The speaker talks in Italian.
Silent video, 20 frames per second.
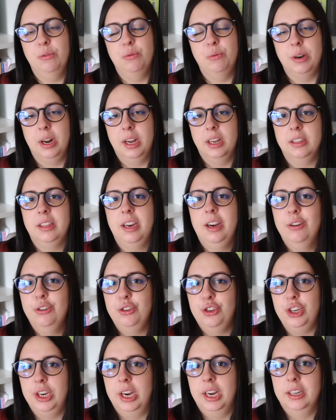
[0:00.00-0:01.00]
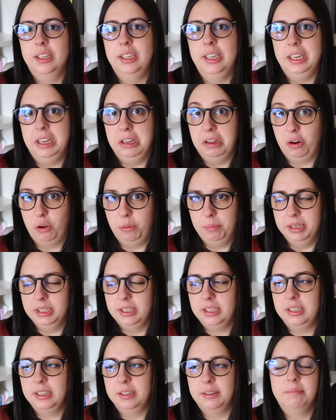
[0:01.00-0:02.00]
una trilogia di
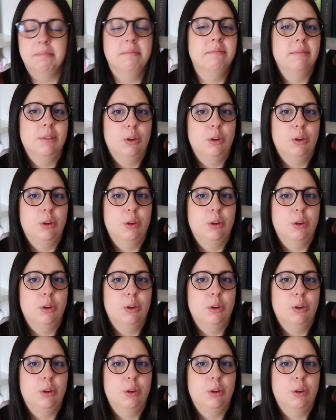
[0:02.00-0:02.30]
romance